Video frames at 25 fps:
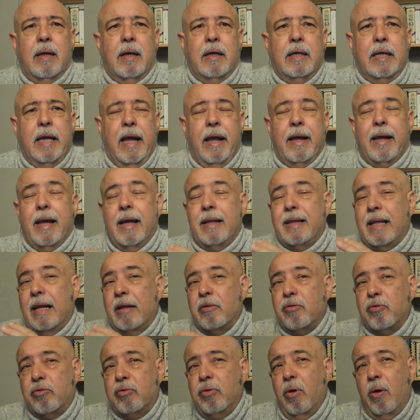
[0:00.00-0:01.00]
Y es que
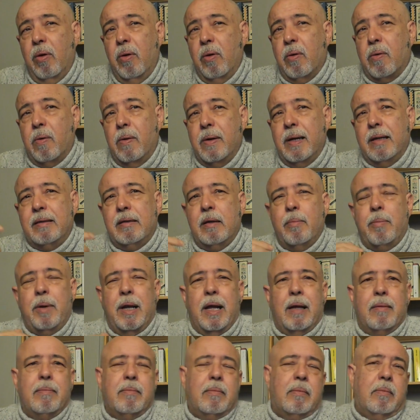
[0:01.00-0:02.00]
tan solo con ese
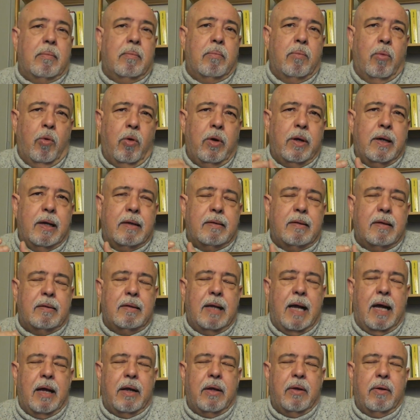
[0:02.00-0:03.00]
plan, muy
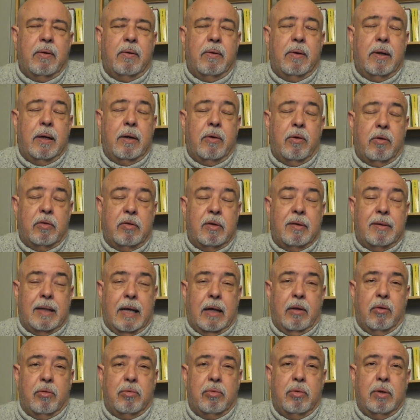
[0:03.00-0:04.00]
necesario en los
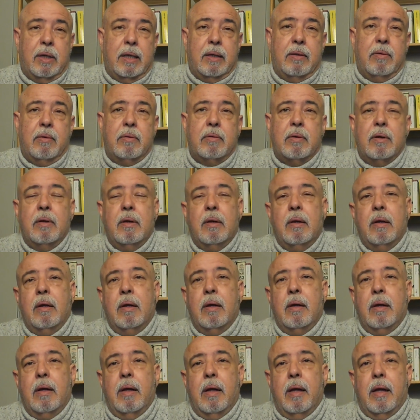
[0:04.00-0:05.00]
Estados Unidos,
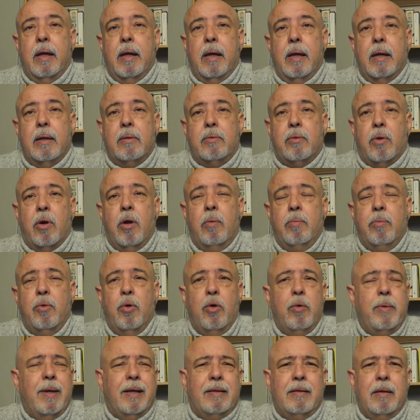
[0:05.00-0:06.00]
eh, Trump
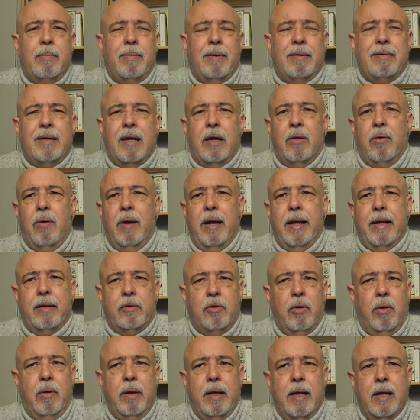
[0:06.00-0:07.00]
hubiese pasado a la
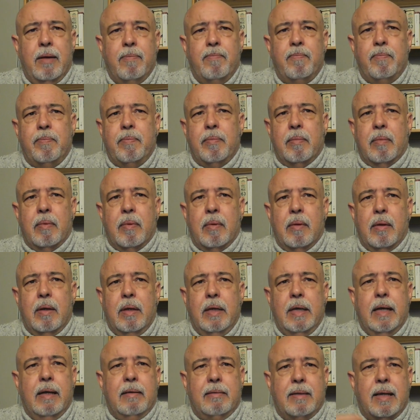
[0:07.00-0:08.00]
historia.
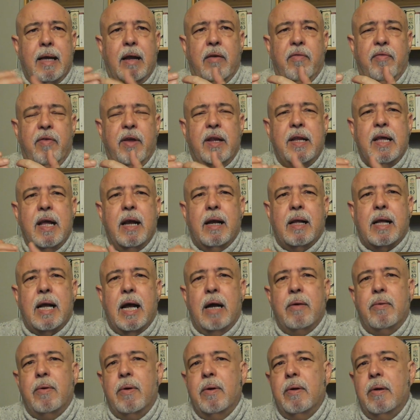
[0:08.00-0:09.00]
Y es que al fin y al
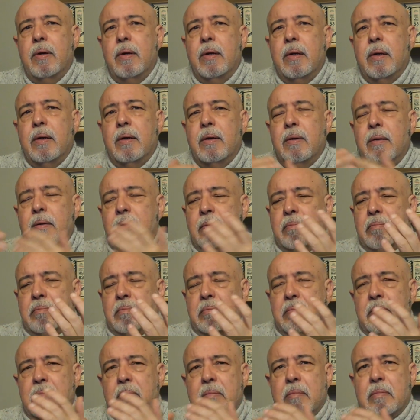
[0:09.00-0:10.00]
cabo,
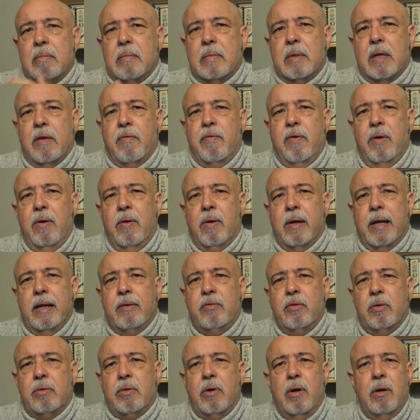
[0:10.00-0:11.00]
¿qué fue lo que
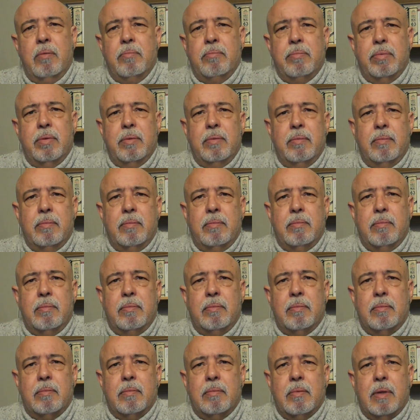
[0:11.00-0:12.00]
hizo Trump?
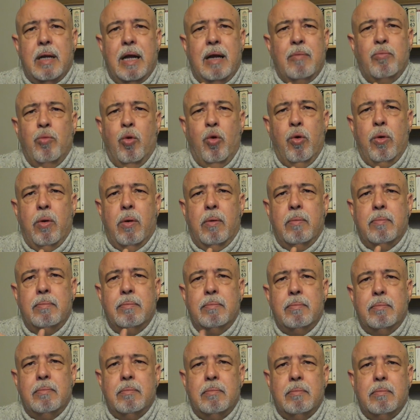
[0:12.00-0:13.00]
El muro.
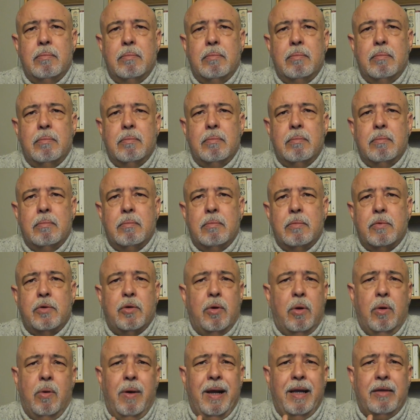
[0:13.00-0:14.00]

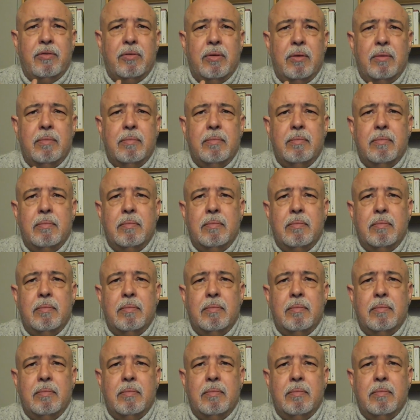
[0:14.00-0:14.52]
Solo eso.